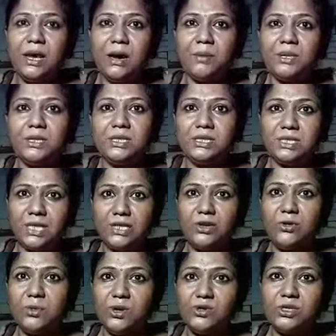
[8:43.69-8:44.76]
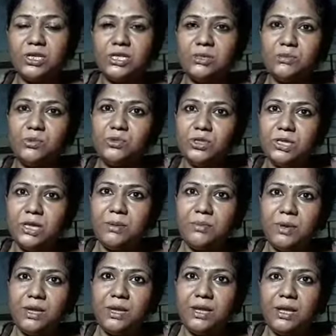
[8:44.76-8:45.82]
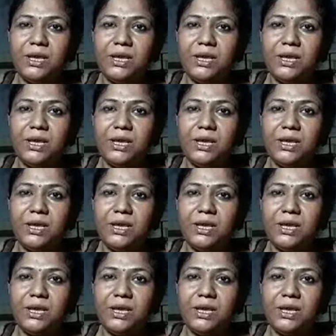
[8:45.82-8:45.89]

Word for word: আমরা যাতে সাধারণ মানুষের কাছে পৌঁছাতে না পারি